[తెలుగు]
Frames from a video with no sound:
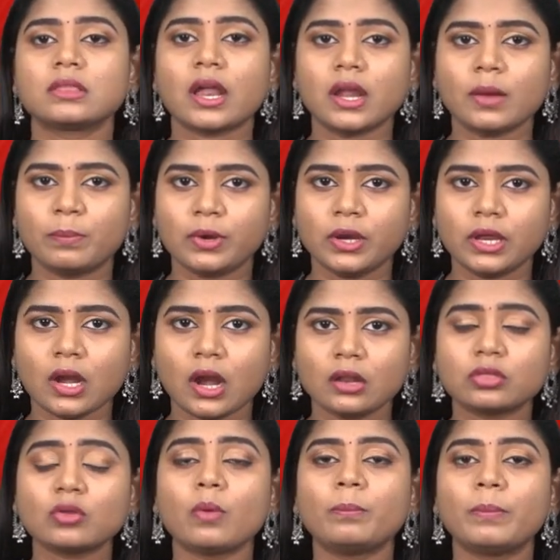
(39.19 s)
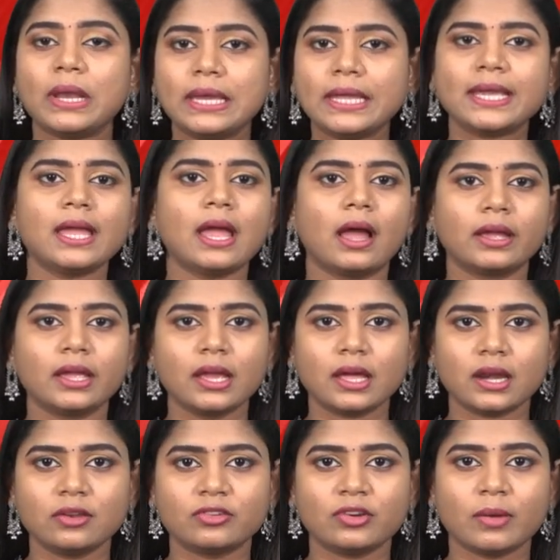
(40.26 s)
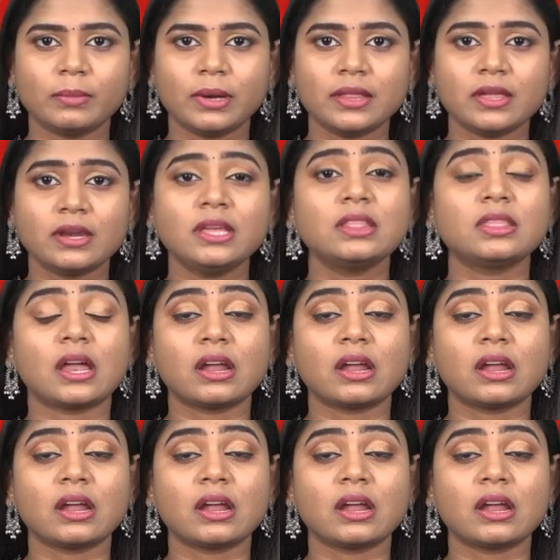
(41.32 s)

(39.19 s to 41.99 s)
తన ప్రియురాలతో పెళ్లికి అంగీకరించడం లేదని